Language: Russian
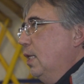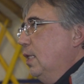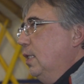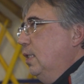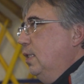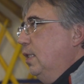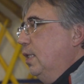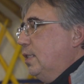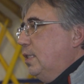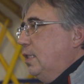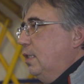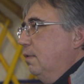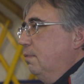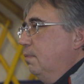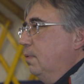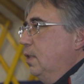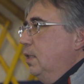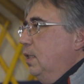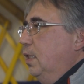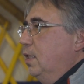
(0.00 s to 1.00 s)
И если
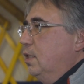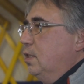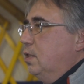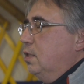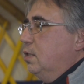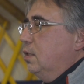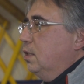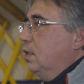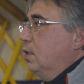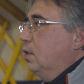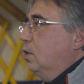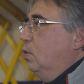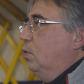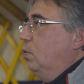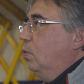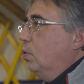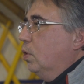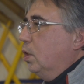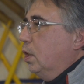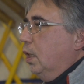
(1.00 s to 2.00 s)
бы есть э,
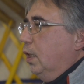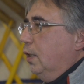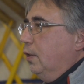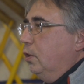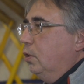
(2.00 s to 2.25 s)
горы,